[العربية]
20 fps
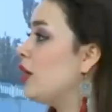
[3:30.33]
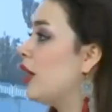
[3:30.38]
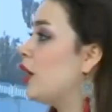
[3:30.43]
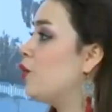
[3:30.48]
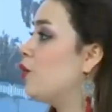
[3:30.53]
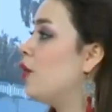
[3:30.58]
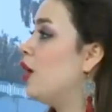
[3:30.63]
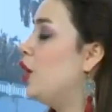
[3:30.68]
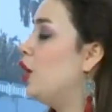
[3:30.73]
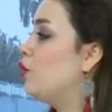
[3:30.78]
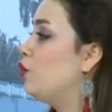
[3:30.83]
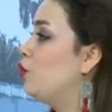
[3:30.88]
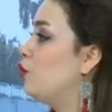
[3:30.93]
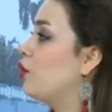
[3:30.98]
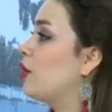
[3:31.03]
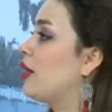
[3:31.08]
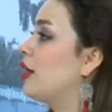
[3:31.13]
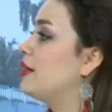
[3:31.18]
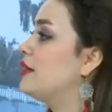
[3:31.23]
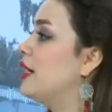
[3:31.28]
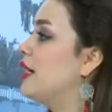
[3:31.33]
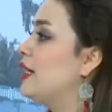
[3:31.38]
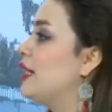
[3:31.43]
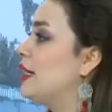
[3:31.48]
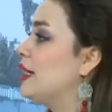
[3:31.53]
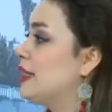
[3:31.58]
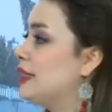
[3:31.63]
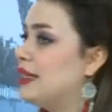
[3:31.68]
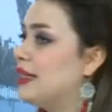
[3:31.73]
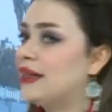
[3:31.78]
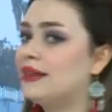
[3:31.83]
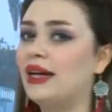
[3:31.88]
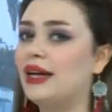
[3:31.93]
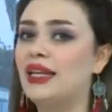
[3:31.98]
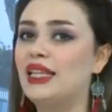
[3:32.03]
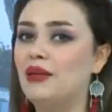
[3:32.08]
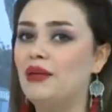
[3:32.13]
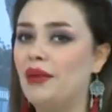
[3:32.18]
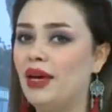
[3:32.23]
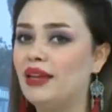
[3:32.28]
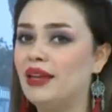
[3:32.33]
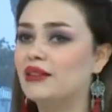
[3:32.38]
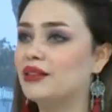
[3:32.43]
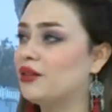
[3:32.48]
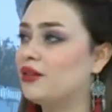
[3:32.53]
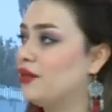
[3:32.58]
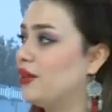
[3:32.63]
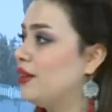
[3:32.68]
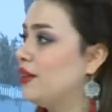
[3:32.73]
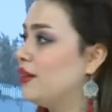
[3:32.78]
انواع الفنون القتاليه تقدر تعلمها للطفل